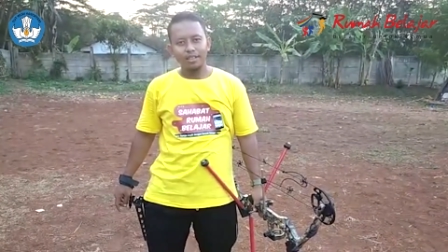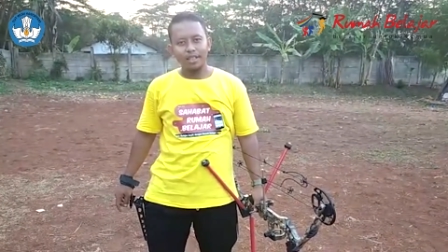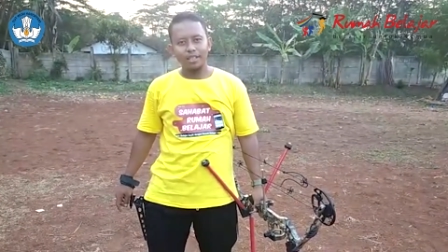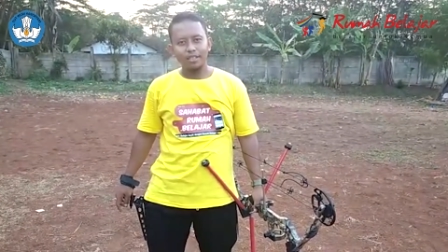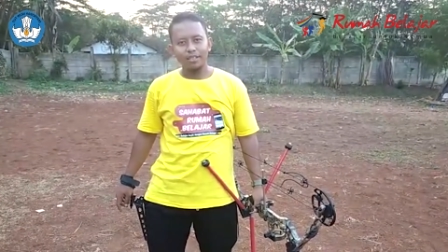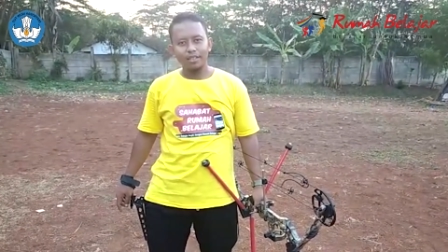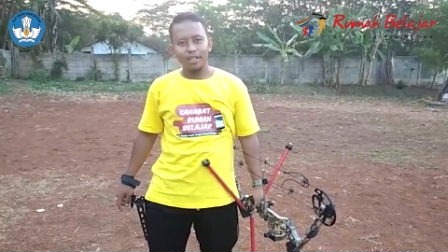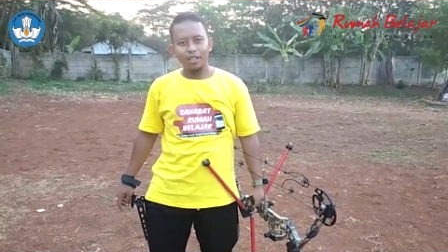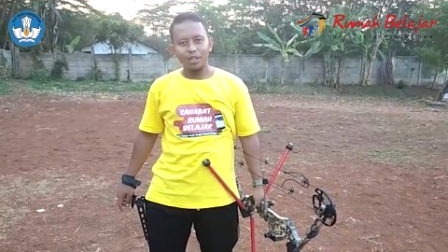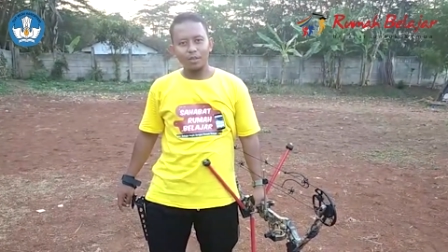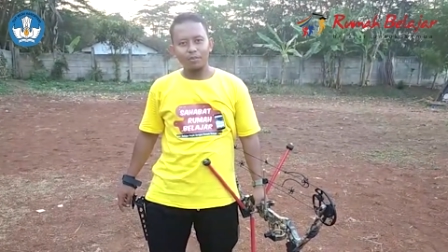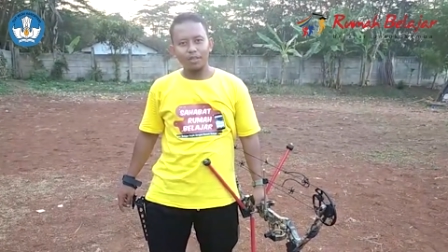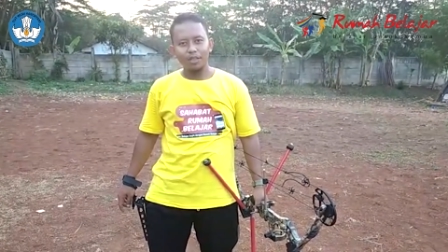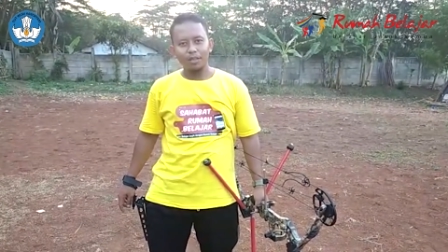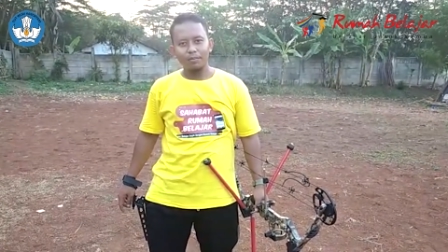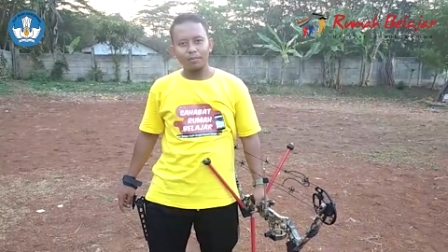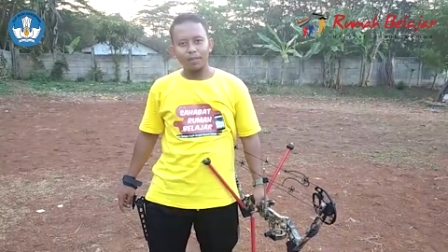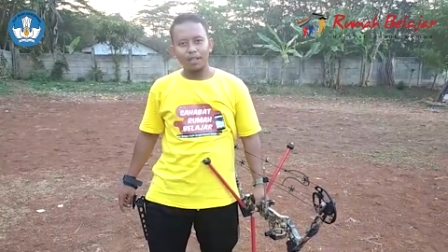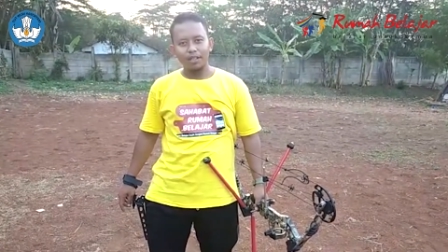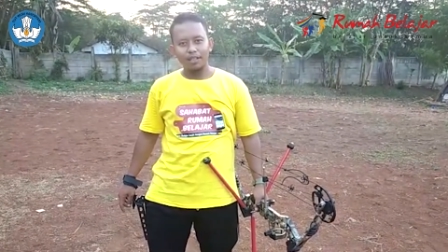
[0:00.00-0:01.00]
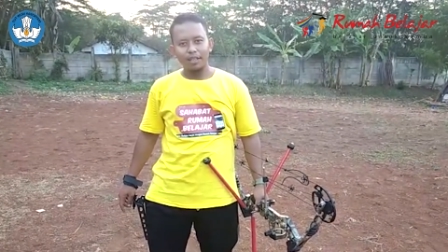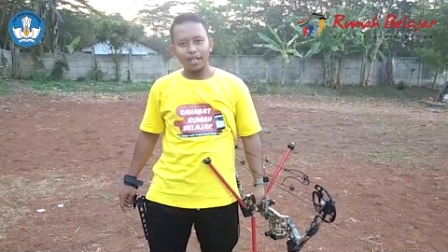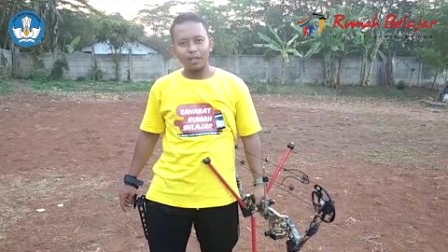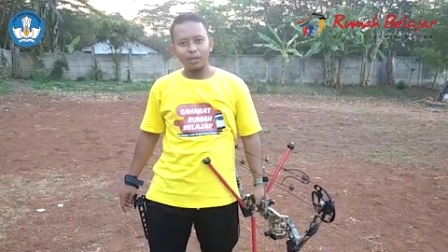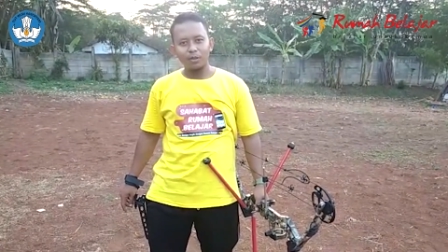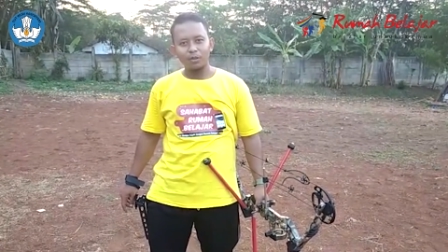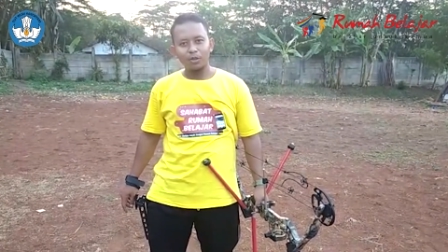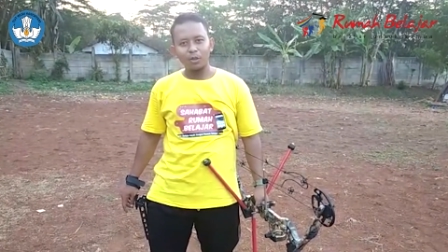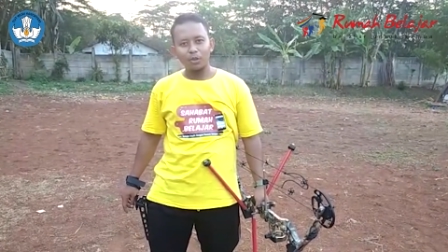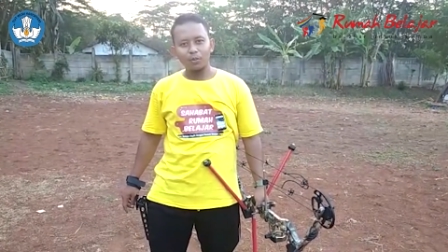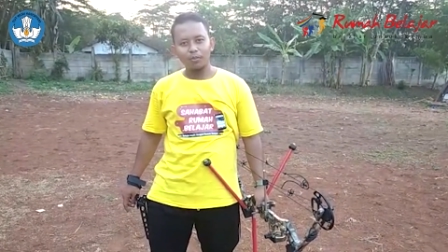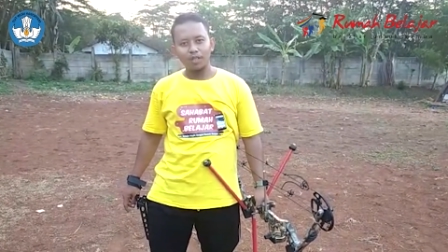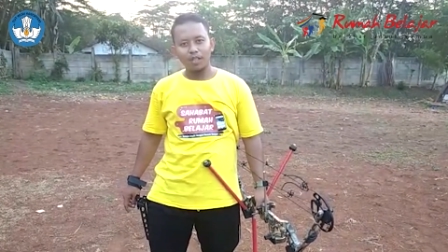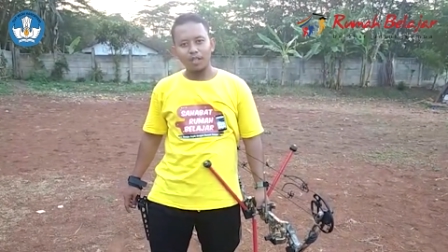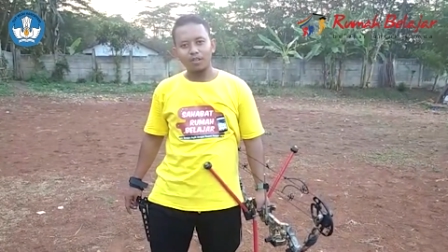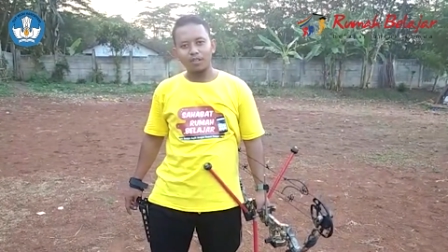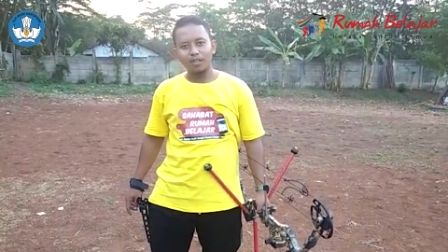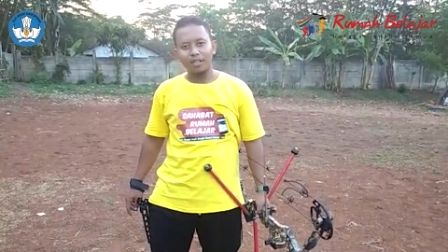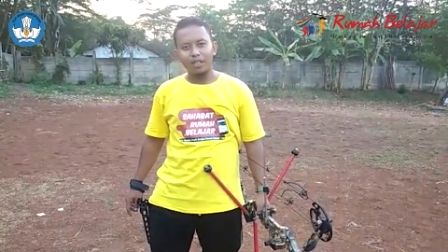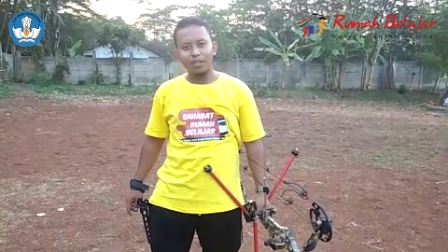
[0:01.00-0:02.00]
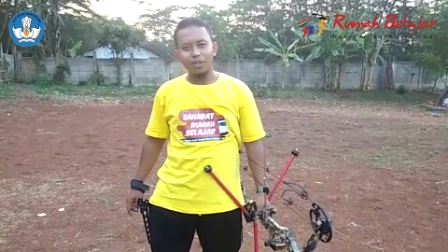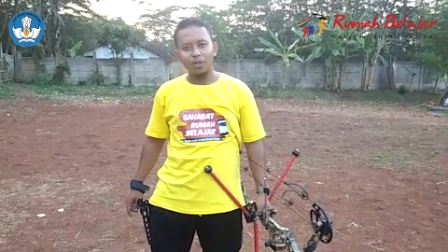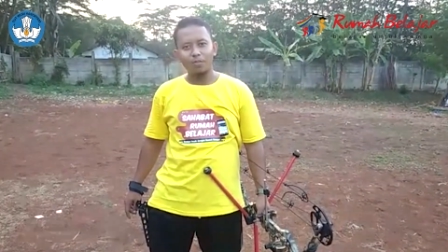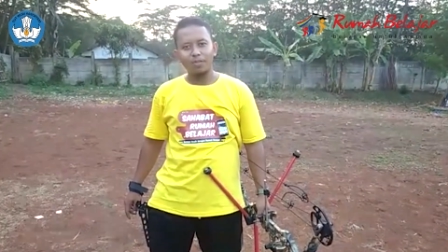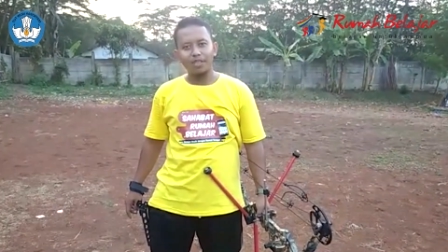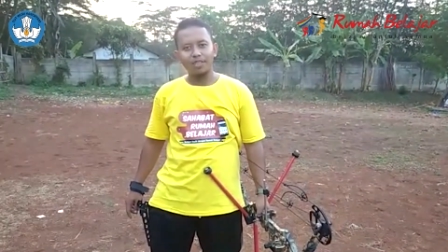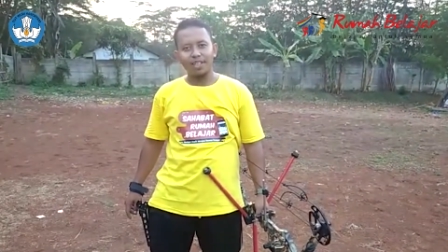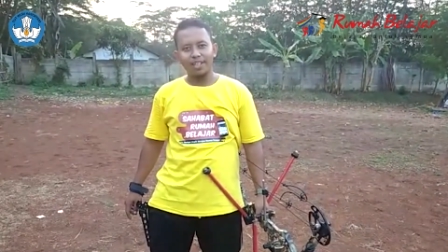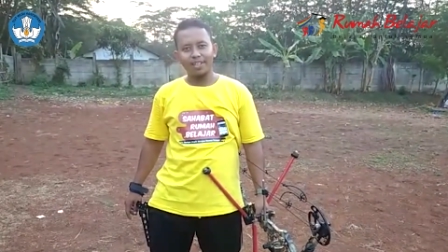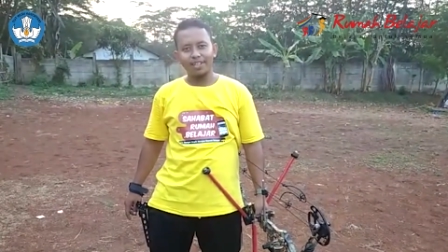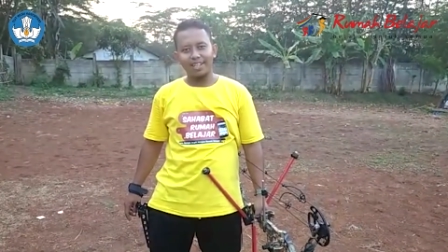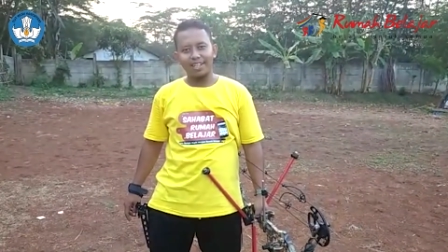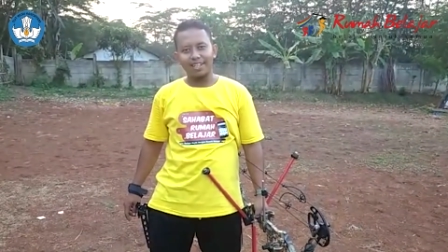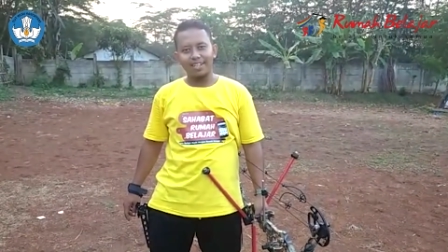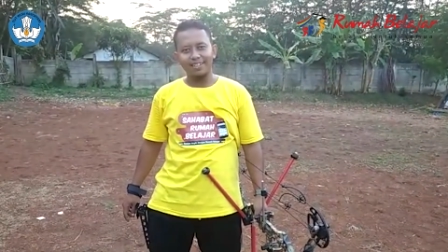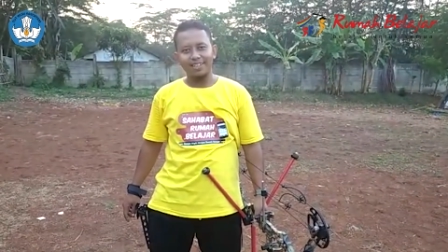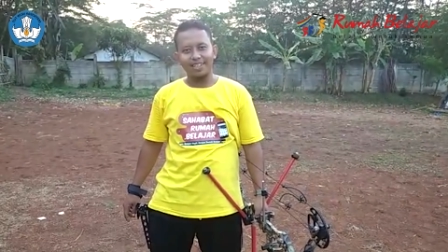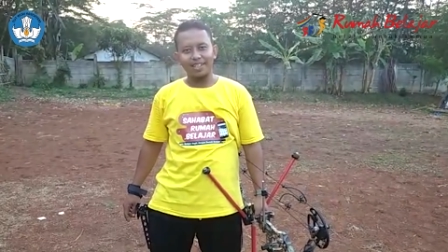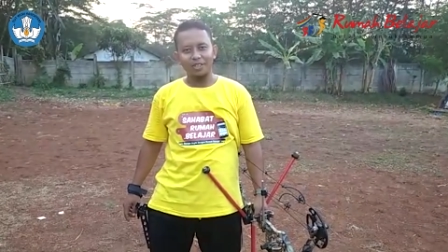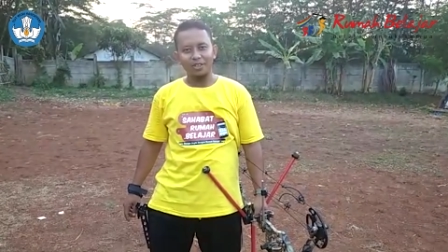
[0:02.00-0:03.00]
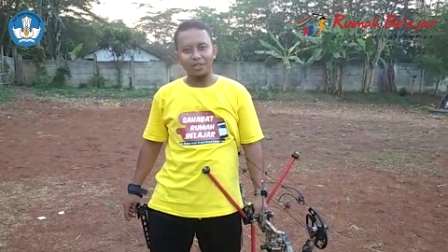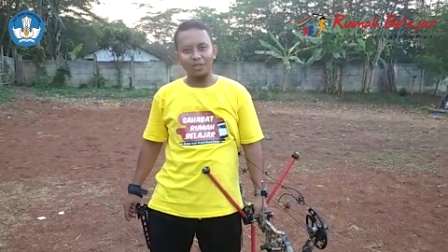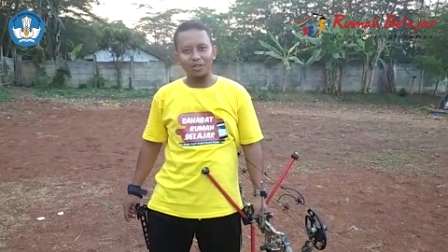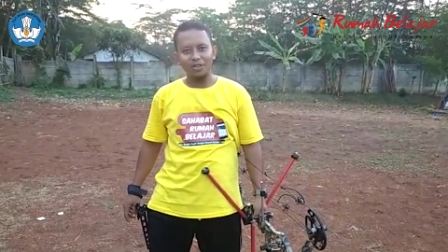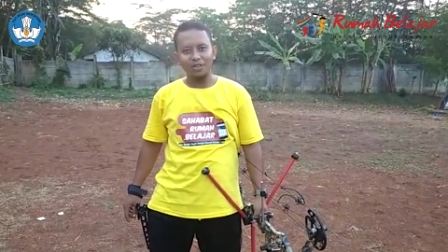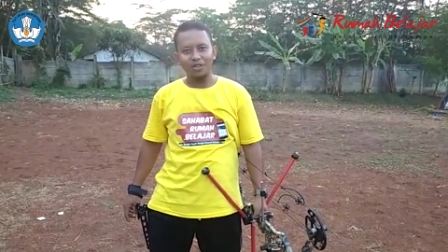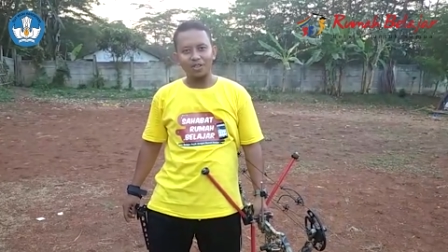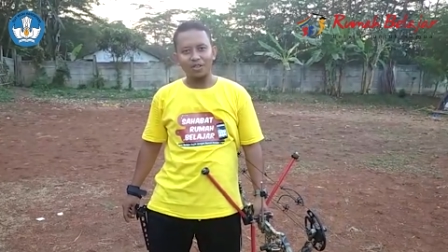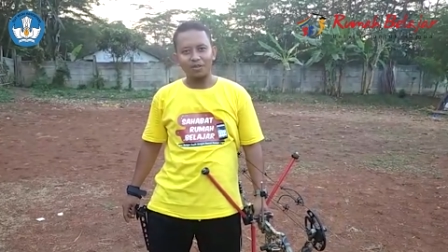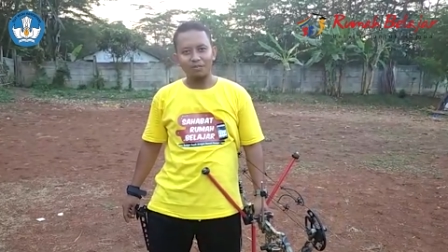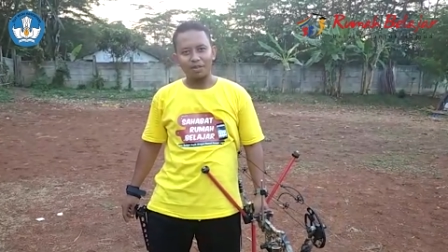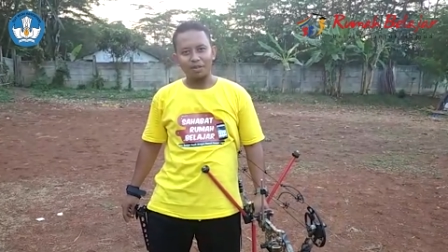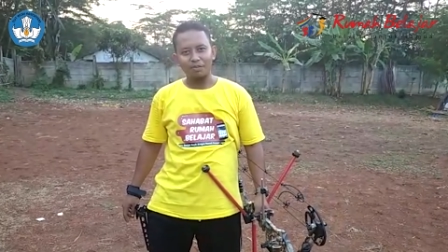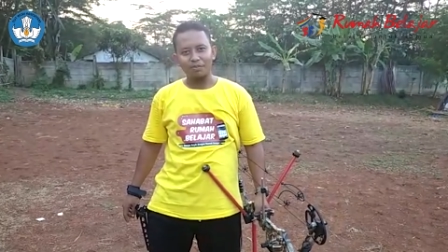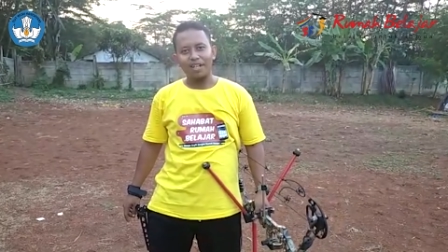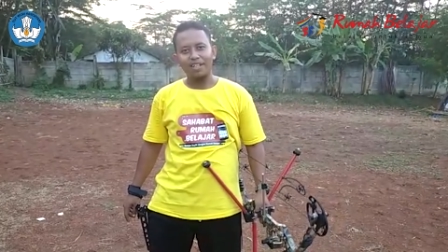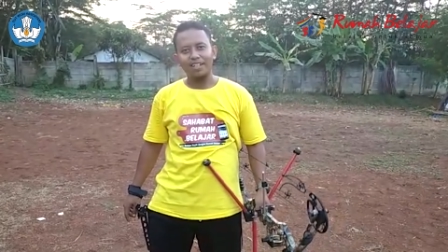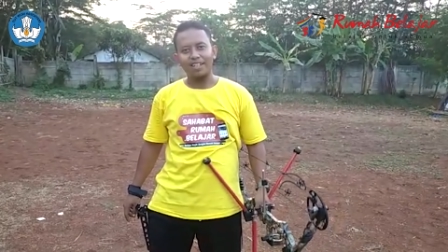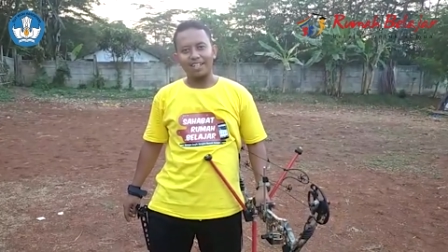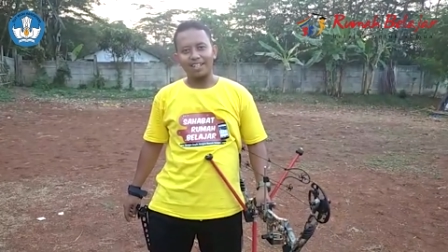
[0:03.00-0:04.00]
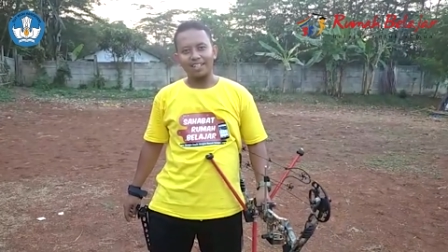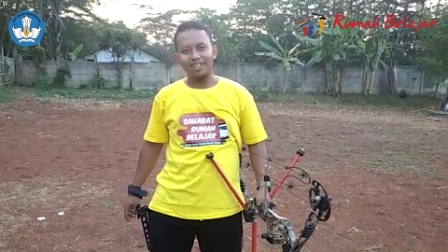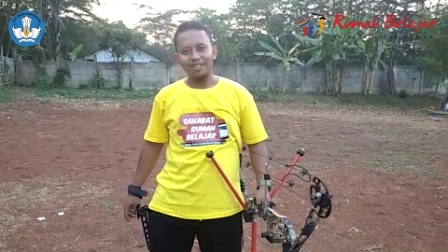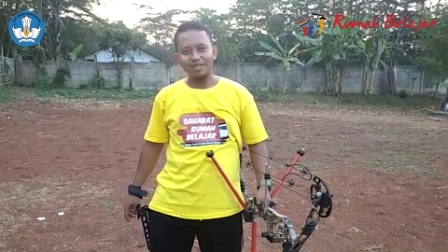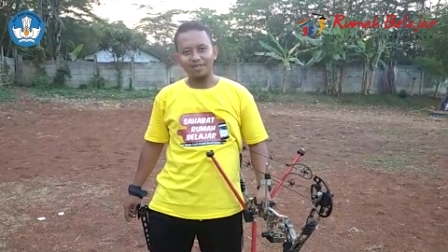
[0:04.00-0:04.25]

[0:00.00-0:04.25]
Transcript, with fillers: saya selalu menyempatkan untuk menyalurkan hobi saya, yaitu berpanah.